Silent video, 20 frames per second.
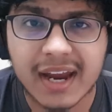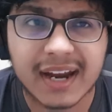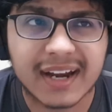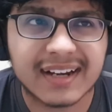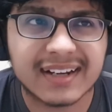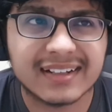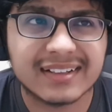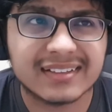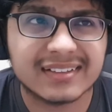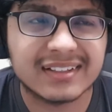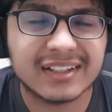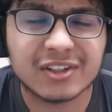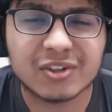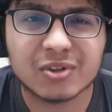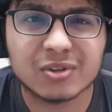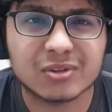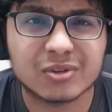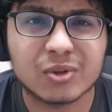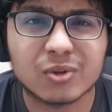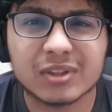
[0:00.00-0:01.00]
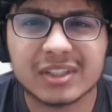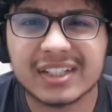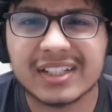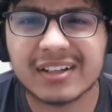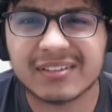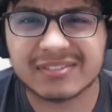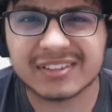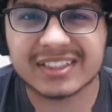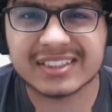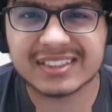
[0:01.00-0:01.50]
एंड देखो दो
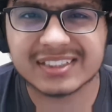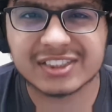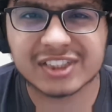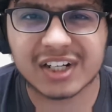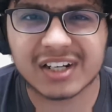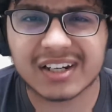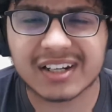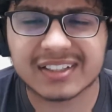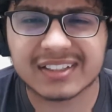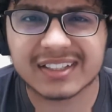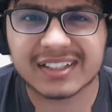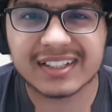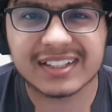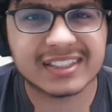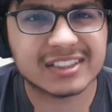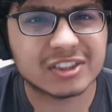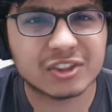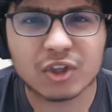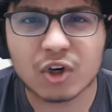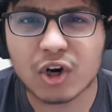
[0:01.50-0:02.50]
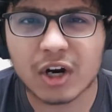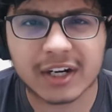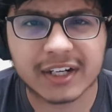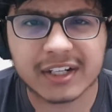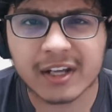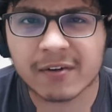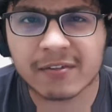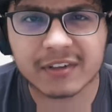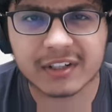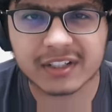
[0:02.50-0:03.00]
तीन हफ्ते से चल रहा था ये किसी को
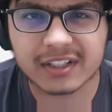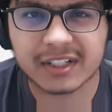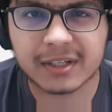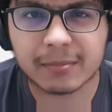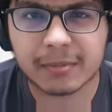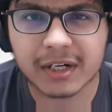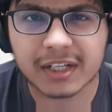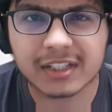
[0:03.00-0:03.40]
घंटा फर्क नहीं